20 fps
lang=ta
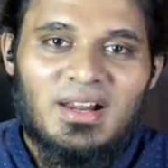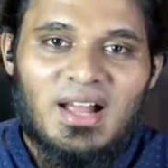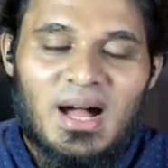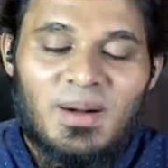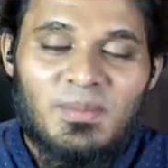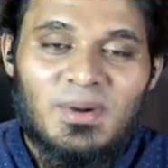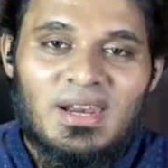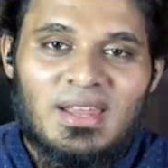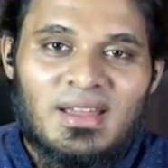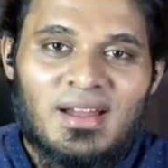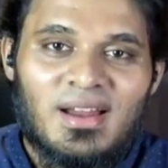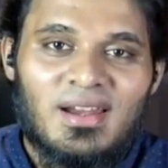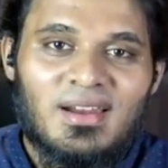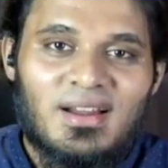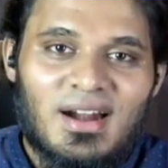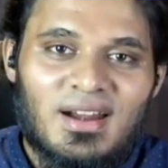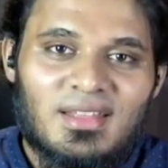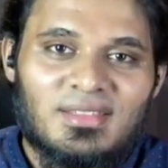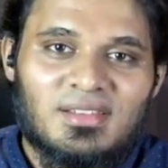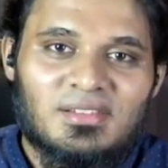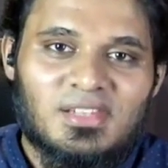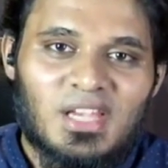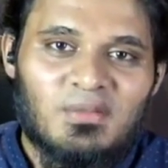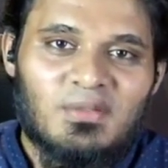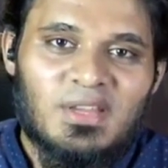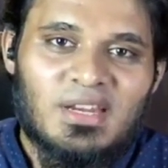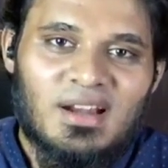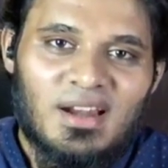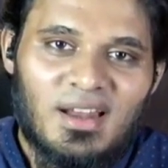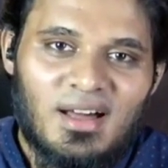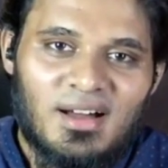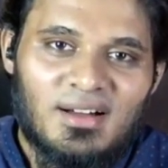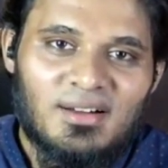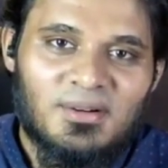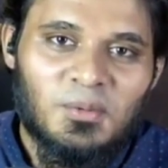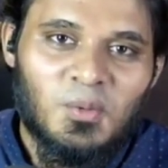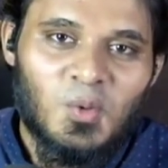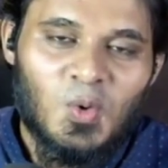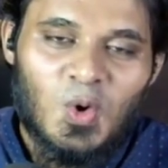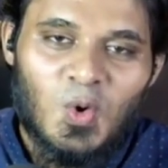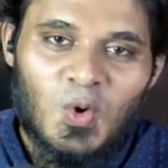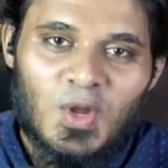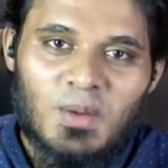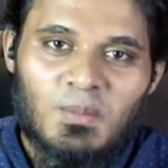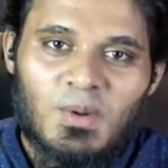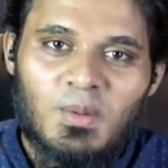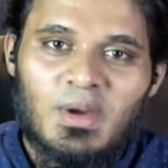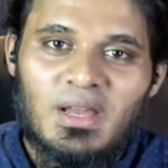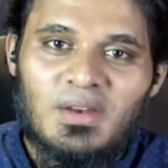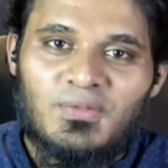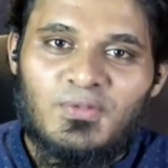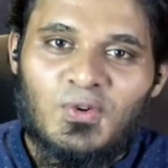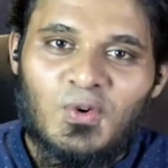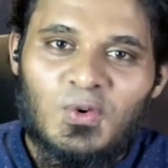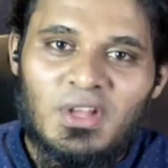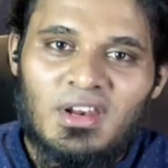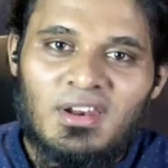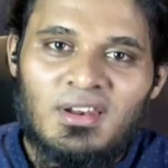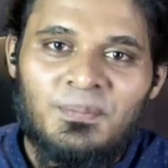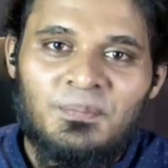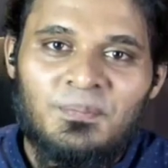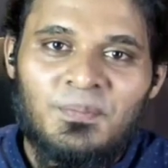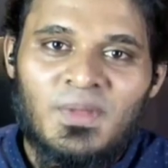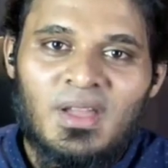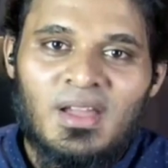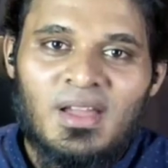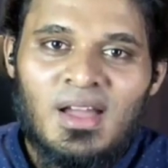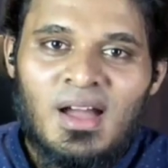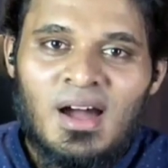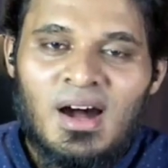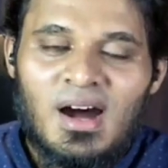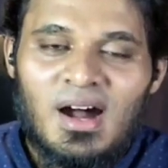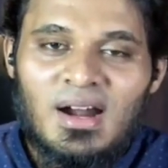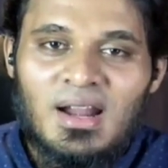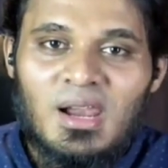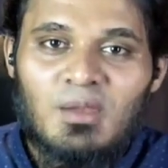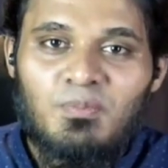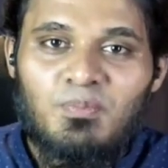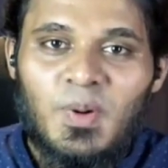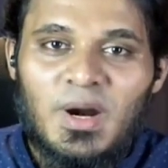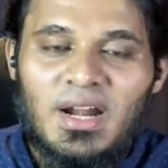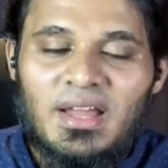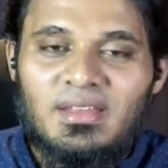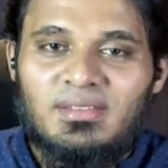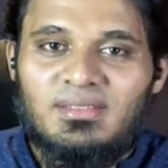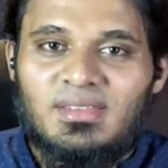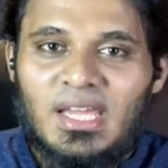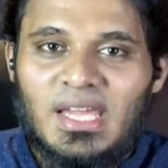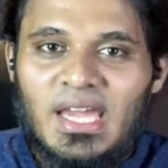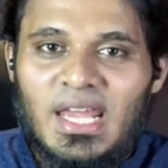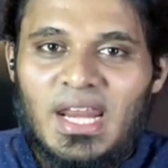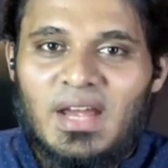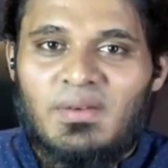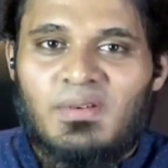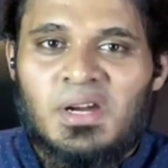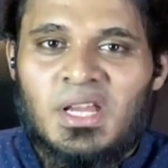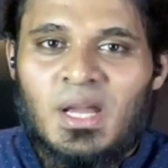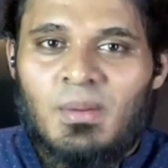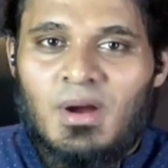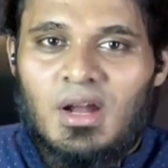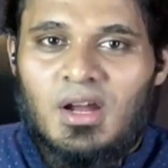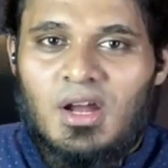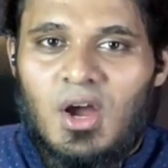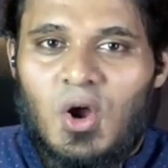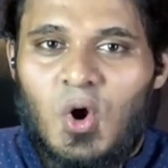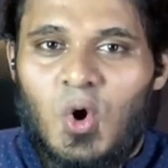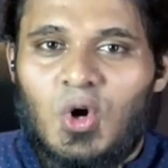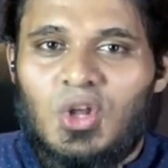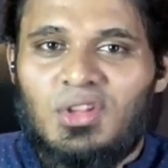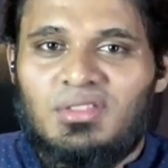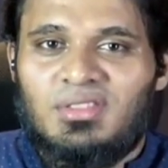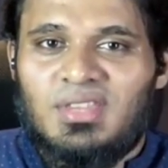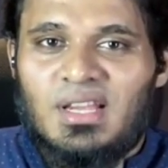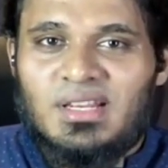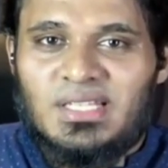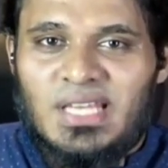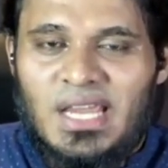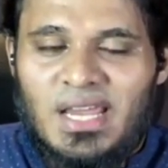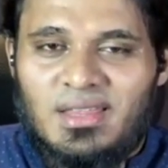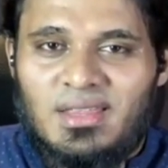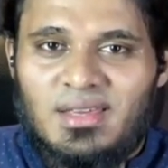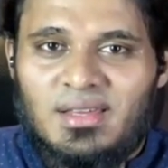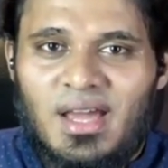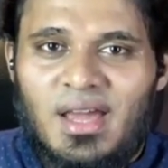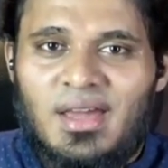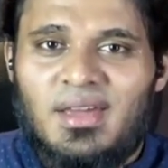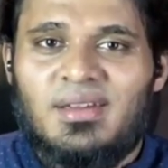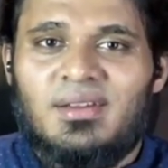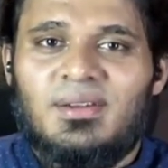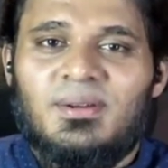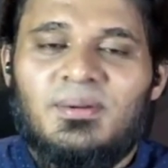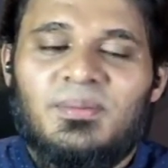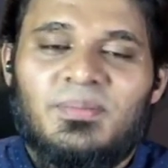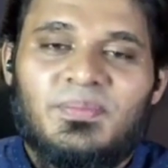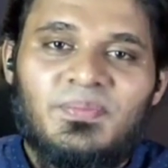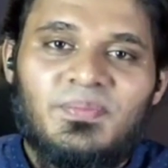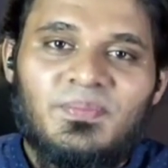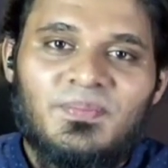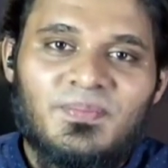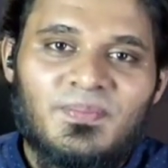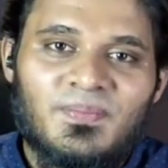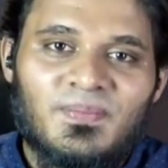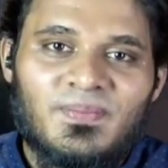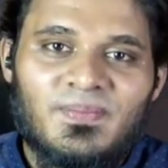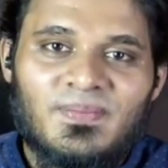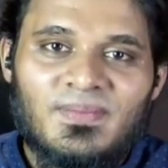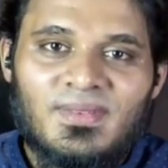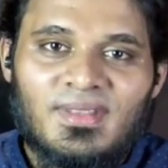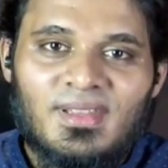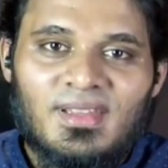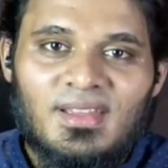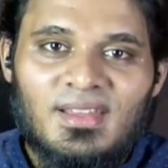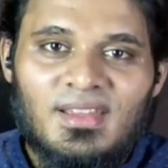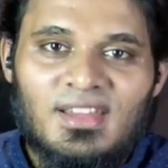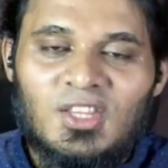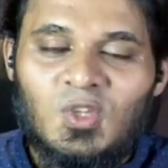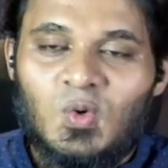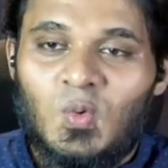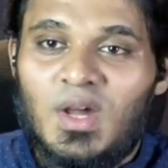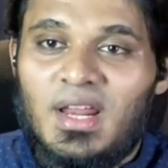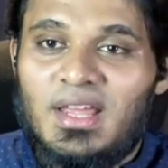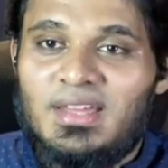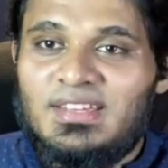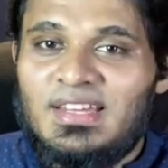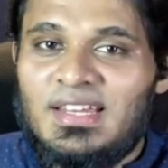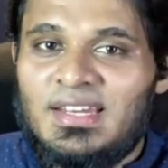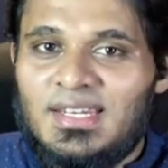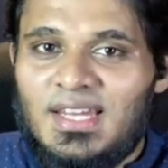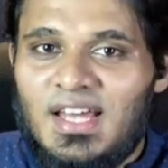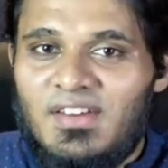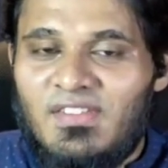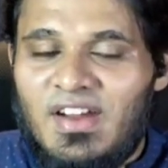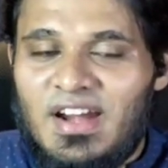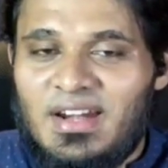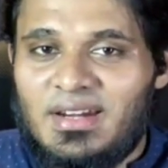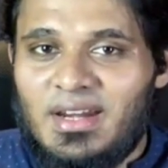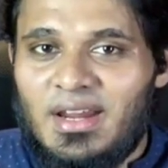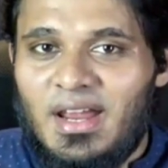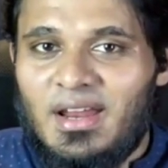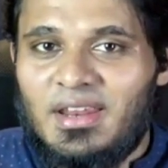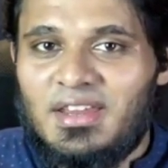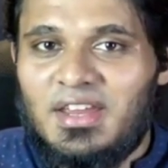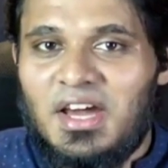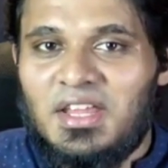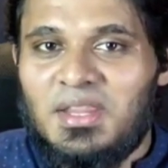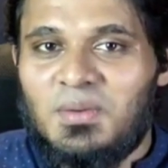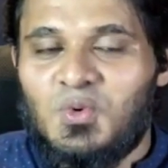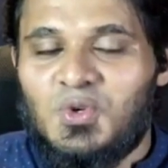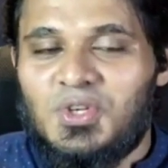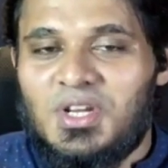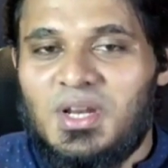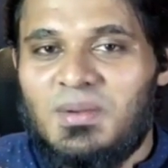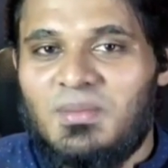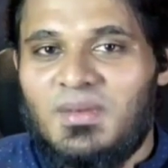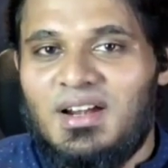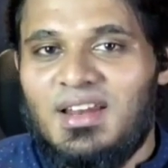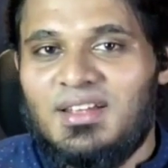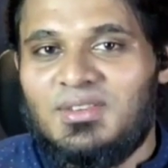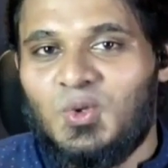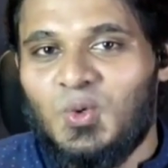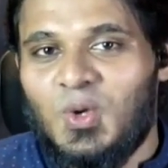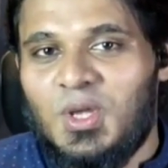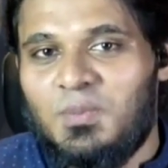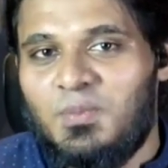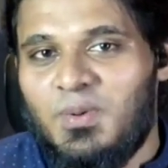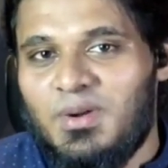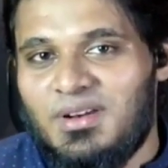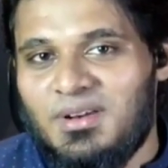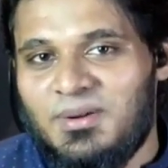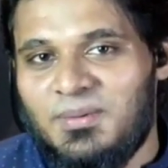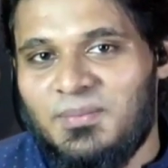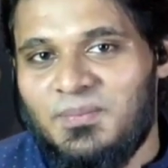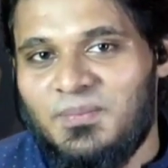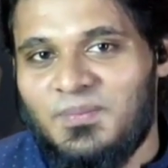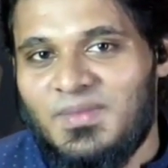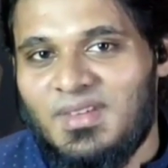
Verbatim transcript: பார்க்காமல் நீங்கள் கடந்து செல்வீர்களா உங்களுடைய மொபைல் போனில் ஆனால் படைத்த இறைவன் எமக்கு கொடுத்த செய்தியை இதுவரை என்னவென்றே அறியாத முஸ்லிம்கள் எத்துணை பேர்